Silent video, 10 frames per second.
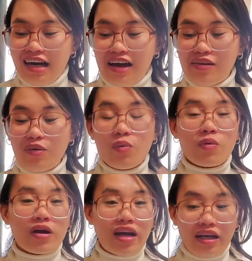Anong
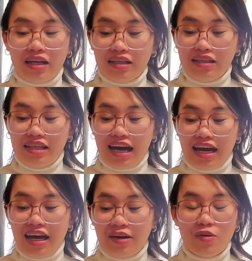work
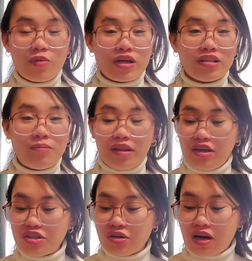niya? Anong work ni
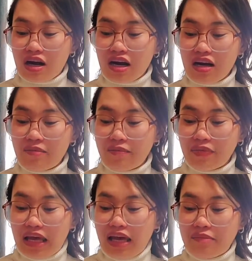petitioner?
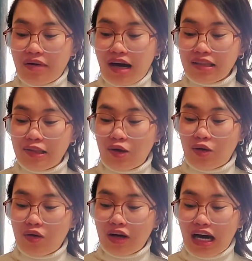
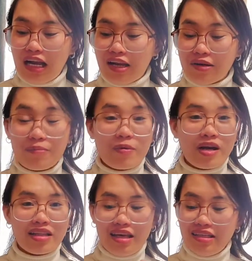Pangatlo, kailan ang
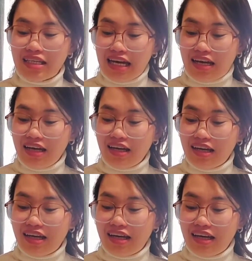birthday niya?
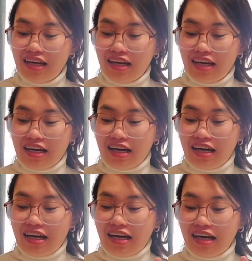
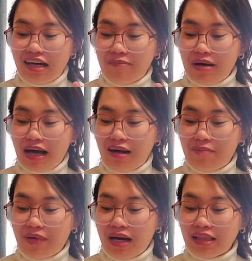Uh,
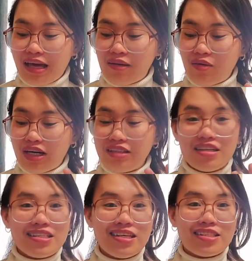pang-apat, anong
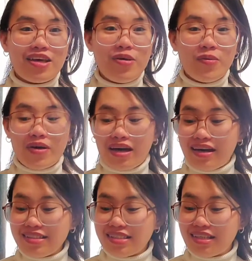address niya sa
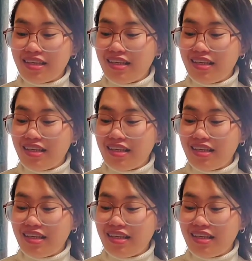US?